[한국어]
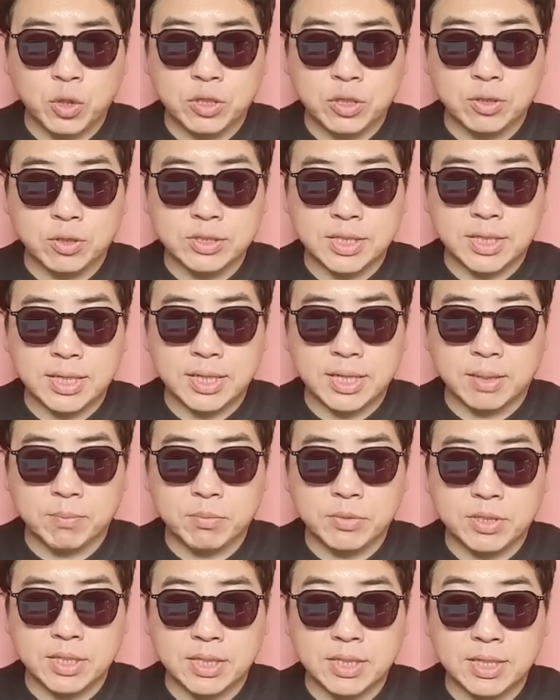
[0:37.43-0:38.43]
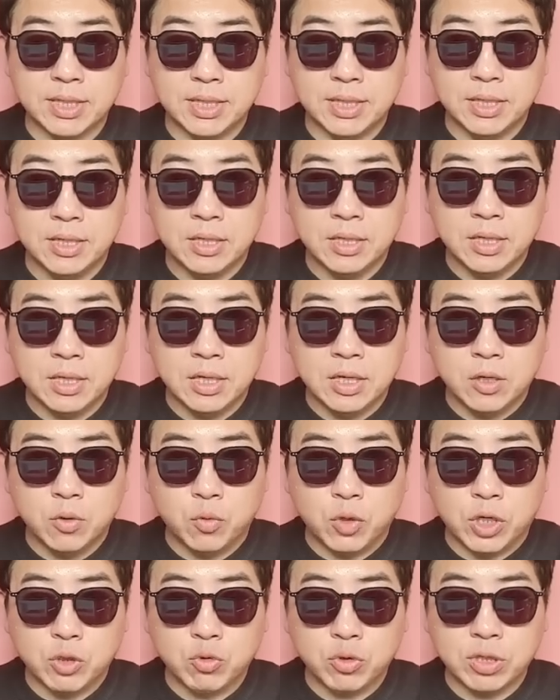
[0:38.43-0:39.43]
있던 차에 갑자기
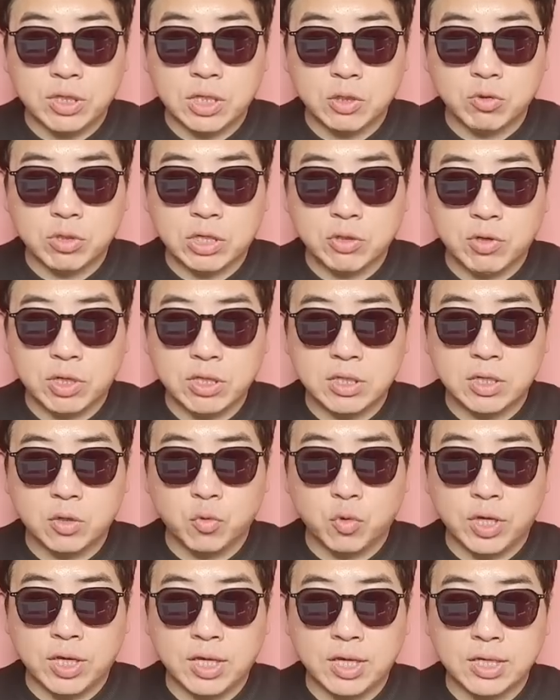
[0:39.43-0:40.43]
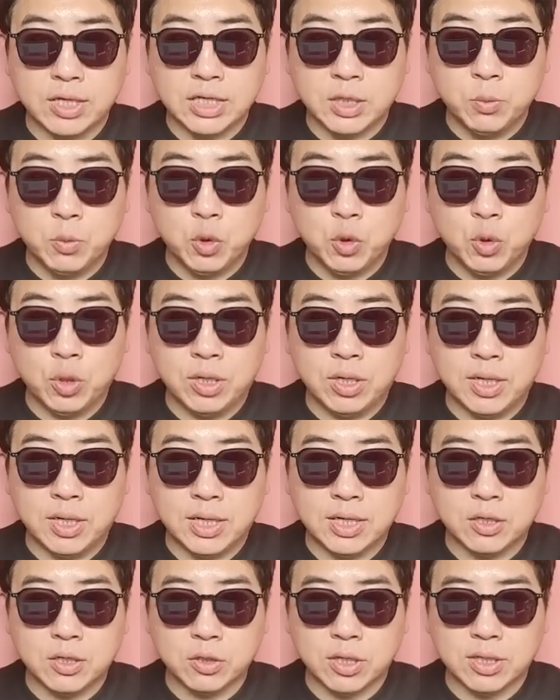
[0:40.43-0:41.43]
외국인하고 기관들이 왜 금요일
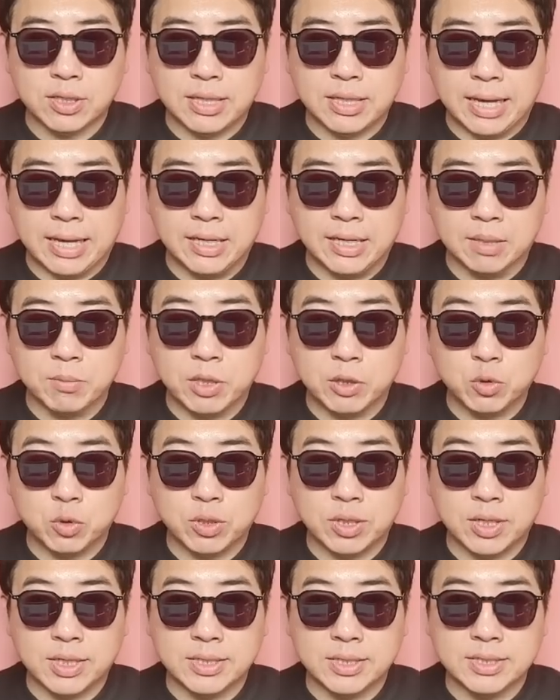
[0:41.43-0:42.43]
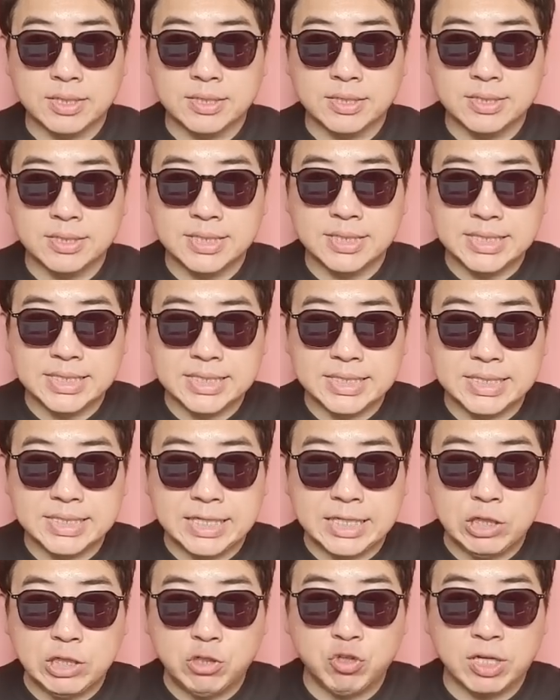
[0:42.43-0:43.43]
날 그렇게 대량 매도를 하는지 그
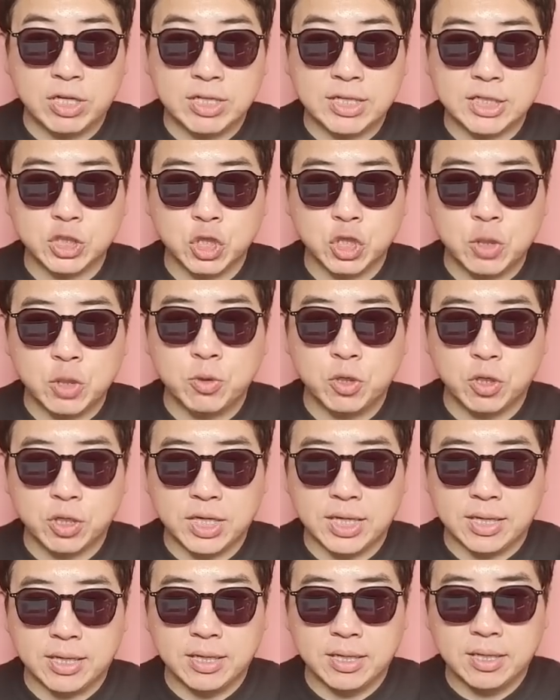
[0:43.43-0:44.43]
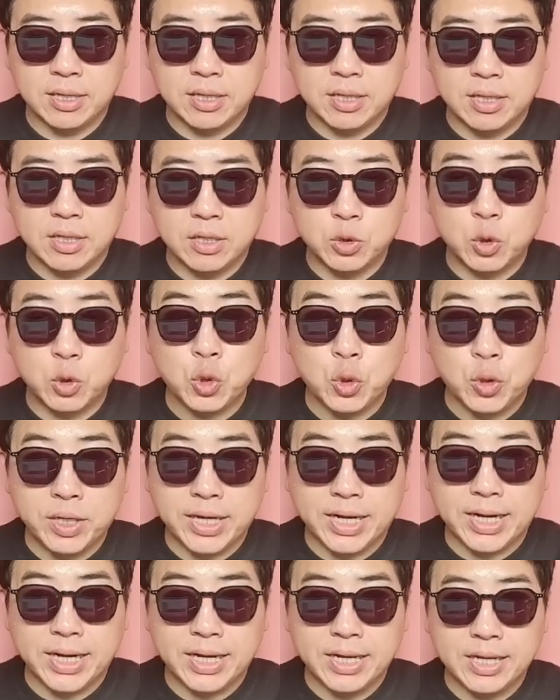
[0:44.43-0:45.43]
이유에 대한 설명이 토요일
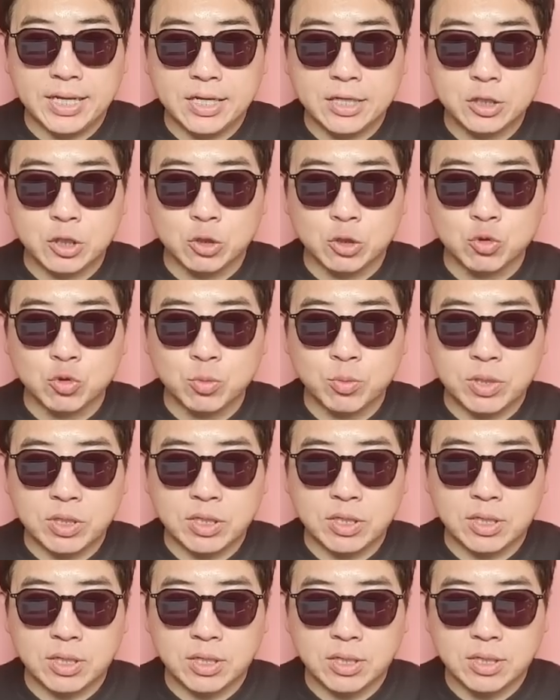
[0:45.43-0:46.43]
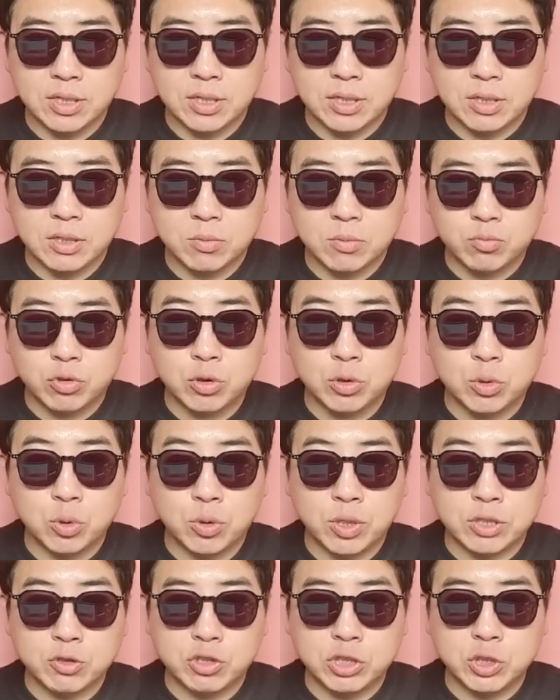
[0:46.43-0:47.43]
날 전 국민이
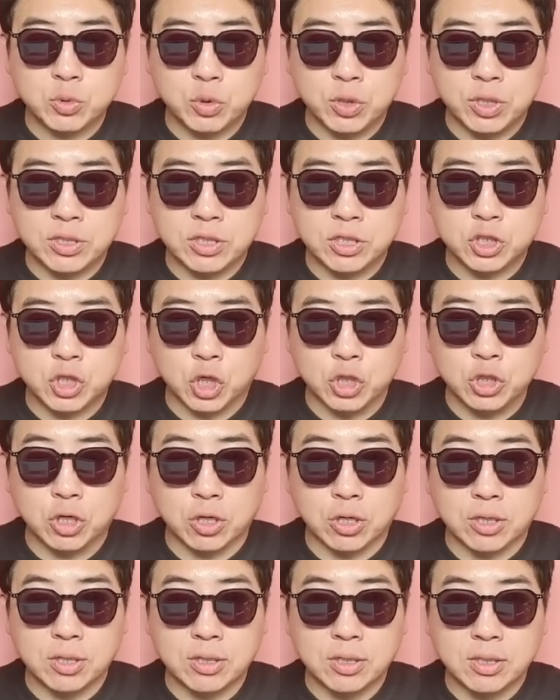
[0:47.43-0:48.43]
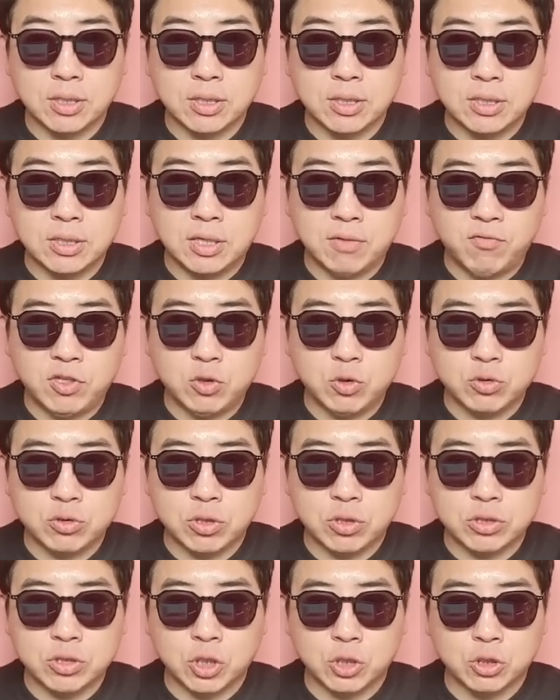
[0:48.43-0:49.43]
불토에 쉬고 있는 저녁
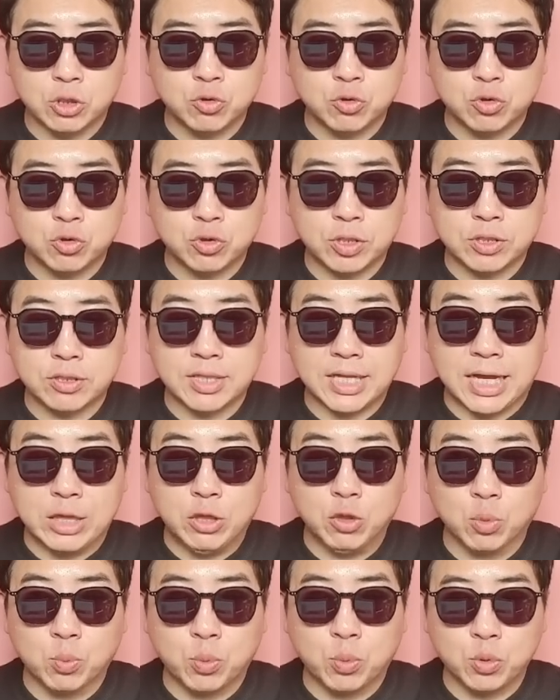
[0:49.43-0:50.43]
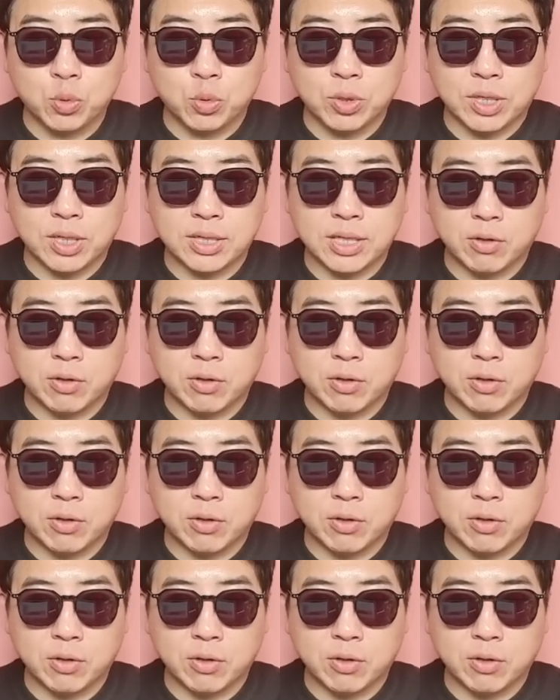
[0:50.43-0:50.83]
TV조선 저녁 뉴스에서 단독 보도가